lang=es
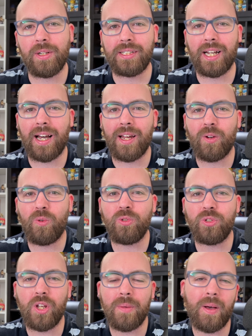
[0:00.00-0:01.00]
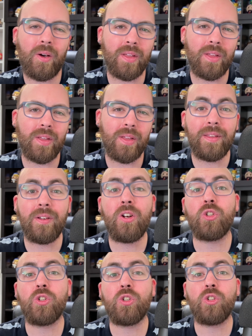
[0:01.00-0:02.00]
dejar justo debajo del vídeo en
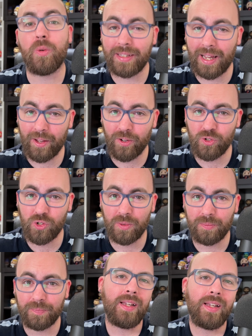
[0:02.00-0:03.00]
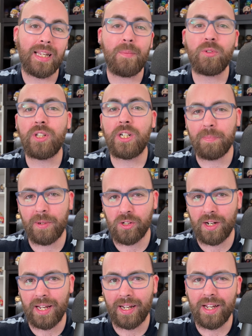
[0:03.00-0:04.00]
los comentarios. Tenemos tres
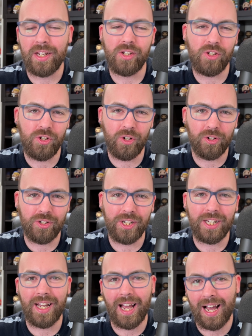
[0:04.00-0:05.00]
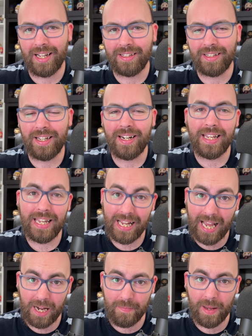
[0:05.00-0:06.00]
personajes, Georgie, Ander y
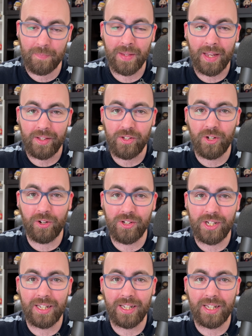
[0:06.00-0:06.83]
Karma. Georgie en